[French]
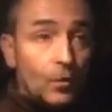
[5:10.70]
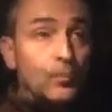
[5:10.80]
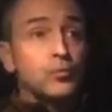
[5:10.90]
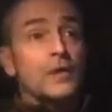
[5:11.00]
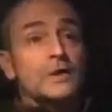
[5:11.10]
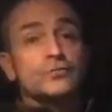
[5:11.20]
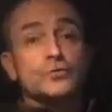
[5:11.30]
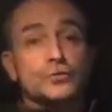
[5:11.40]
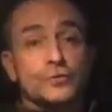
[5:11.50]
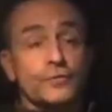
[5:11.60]
On pourra
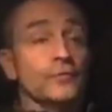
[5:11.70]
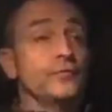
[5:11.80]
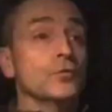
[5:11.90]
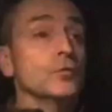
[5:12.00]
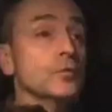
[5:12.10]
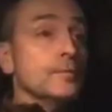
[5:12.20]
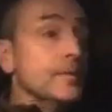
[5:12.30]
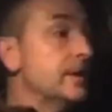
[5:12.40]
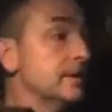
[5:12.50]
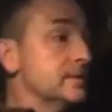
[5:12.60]
toujours chauffer au fuel,
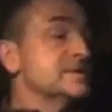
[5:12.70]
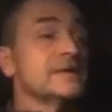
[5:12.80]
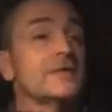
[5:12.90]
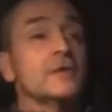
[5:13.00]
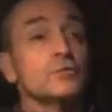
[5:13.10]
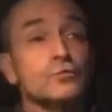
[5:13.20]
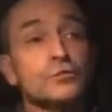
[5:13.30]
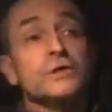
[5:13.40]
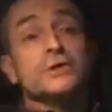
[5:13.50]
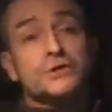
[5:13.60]
mais ça va nous
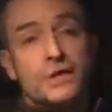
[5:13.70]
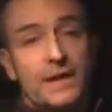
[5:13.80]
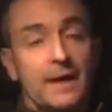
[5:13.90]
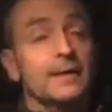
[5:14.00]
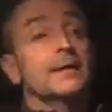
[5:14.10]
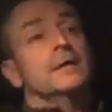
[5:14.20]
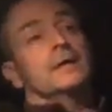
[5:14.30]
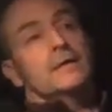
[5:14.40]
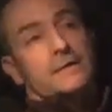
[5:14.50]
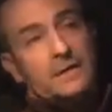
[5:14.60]
coûter cher.
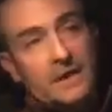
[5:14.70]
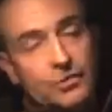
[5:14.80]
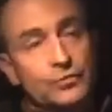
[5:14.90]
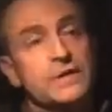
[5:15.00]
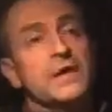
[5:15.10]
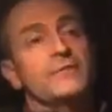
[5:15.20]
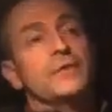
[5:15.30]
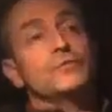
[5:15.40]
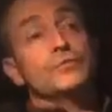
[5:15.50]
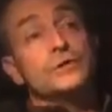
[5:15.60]
La chaudière
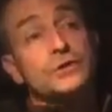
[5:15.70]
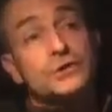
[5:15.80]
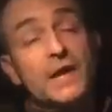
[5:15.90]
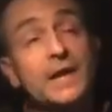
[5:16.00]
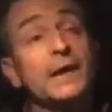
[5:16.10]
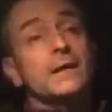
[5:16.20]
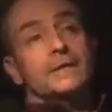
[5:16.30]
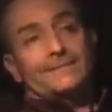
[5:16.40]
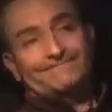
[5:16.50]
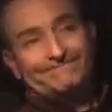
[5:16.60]
va nous coûter cher.
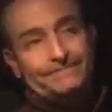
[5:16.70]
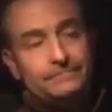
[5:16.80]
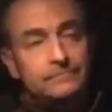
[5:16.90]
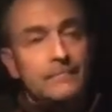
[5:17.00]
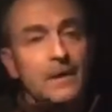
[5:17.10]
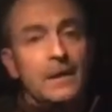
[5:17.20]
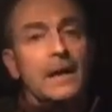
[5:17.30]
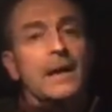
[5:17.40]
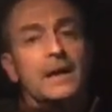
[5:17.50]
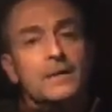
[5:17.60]

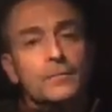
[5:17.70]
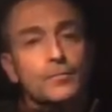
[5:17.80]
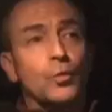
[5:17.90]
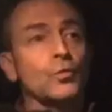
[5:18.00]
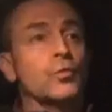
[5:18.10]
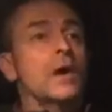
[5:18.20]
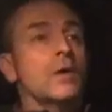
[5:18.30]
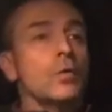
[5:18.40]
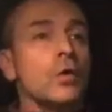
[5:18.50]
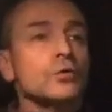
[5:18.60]
Voilà. Pourquoi
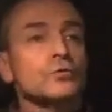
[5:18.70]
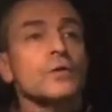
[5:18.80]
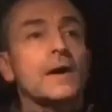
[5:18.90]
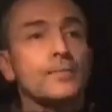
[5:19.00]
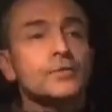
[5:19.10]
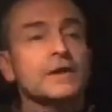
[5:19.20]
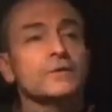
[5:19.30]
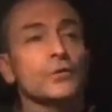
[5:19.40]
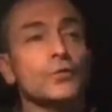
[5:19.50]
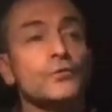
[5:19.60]
on rentrera
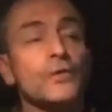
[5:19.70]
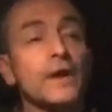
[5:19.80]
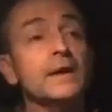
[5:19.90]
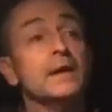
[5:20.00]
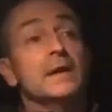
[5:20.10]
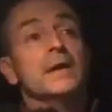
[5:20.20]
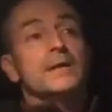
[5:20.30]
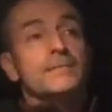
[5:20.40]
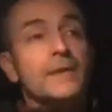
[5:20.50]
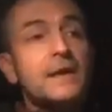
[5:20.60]
peut-être dans nos frais,
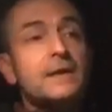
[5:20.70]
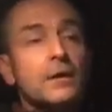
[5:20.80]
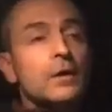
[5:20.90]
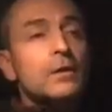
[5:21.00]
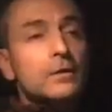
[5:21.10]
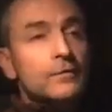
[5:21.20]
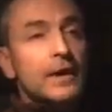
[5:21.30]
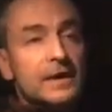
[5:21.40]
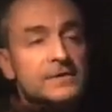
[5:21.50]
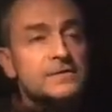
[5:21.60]
mais euh,
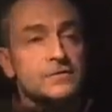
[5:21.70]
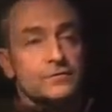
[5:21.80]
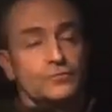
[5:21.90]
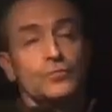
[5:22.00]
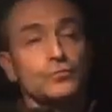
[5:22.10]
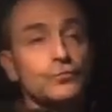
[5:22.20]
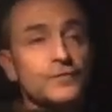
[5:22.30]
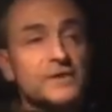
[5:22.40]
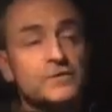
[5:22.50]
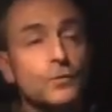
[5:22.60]
voilà. De toute
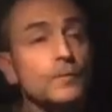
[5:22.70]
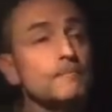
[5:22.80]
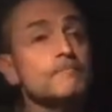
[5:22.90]
façon,